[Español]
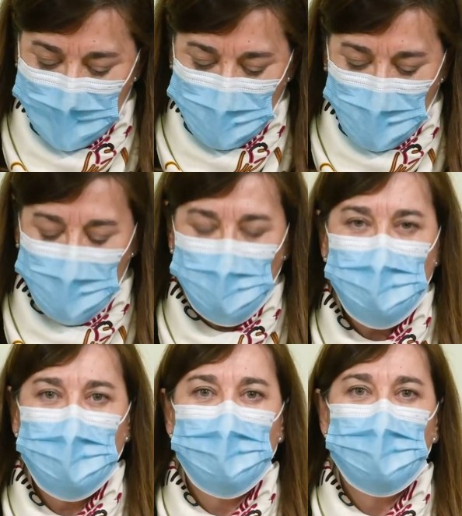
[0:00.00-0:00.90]
Lo
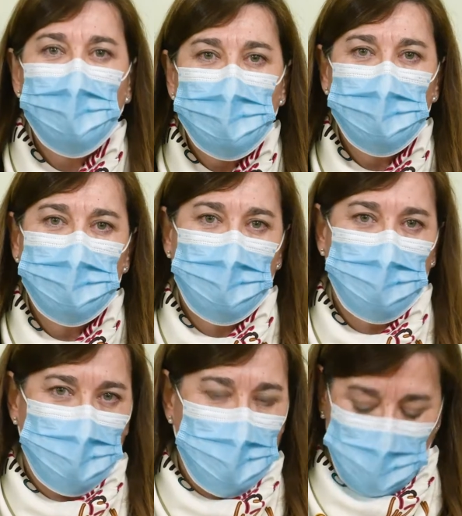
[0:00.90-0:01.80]
haremos en el marco de lo
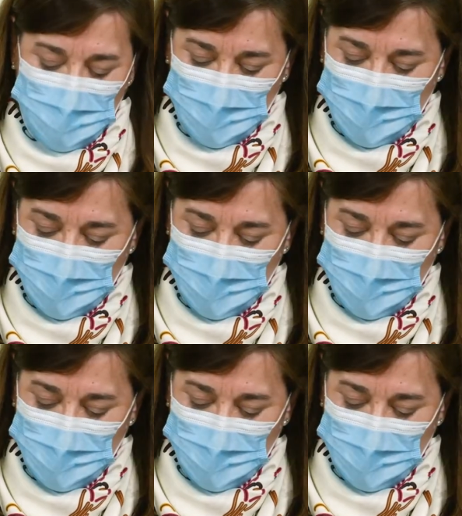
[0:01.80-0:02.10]
acordado